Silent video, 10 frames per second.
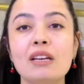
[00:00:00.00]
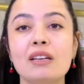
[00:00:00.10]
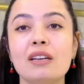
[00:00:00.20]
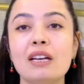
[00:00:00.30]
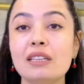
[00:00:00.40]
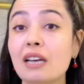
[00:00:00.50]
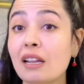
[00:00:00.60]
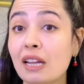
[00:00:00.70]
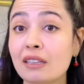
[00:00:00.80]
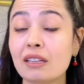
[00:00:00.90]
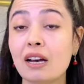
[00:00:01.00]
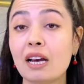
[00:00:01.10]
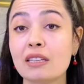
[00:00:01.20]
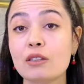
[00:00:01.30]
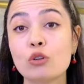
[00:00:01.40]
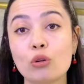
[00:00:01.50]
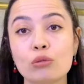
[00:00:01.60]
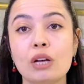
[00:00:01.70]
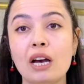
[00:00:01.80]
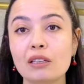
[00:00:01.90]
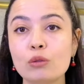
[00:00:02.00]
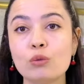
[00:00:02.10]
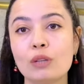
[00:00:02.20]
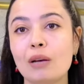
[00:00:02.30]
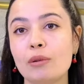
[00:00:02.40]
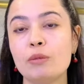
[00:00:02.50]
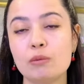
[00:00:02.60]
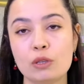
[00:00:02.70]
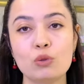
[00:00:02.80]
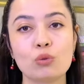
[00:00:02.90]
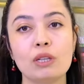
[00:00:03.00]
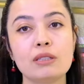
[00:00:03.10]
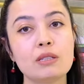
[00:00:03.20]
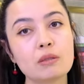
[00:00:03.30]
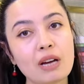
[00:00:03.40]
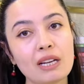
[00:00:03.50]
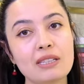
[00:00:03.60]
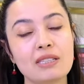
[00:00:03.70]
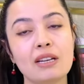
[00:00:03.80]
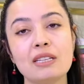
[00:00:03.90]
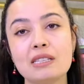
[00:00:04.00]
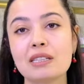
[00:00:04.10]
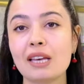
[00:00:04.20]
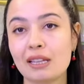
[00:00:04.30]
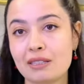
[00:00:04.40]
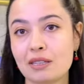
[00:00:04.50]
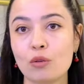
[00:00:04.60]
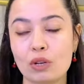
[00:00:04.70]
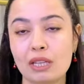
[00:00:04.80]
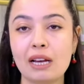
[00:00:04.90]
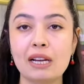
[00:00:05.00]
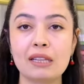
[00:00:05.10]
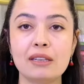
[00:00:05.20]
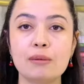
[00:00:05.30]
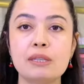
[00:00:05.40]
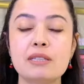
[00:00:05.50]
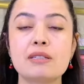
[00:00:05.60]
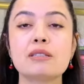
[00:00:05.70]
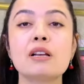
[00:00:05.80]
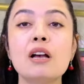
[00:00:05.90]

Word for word: E, hangi alanda, hangi konuda, hangi gündemli bir meşguliyetiniz var ise hani siz kendinize göre değerlendirebilirsiniz.